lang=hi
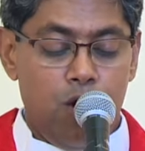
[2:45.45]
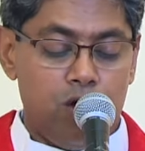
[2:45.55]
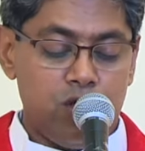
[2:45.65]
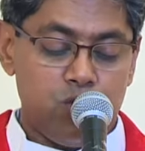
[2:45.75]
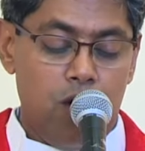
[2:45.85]

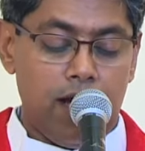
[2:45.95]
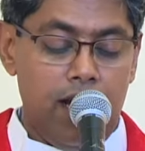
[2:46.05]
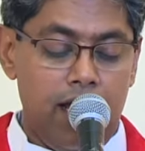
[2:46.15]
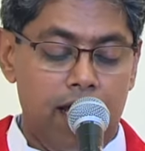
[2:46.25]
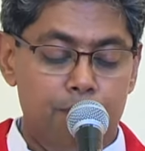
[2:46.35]
और जो
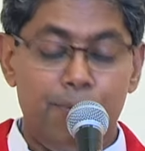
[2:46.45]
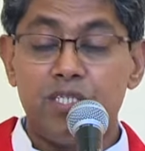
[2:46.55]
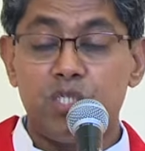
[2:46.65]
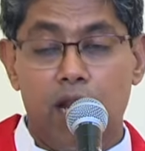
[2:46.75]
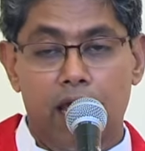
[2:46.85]
अगले हैं
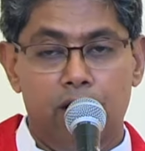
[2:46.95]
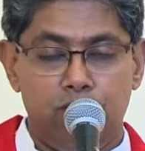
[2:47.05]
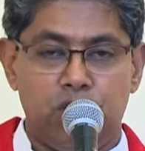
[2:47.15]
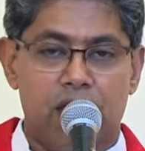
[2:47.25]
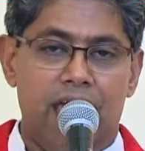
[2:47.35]
पिछले
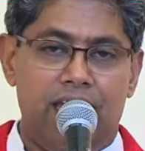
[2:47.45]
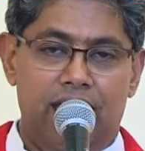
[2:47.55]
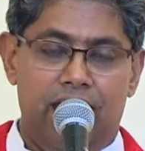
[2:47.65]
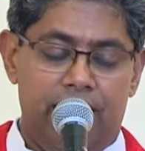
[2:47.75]
हो जाएंगे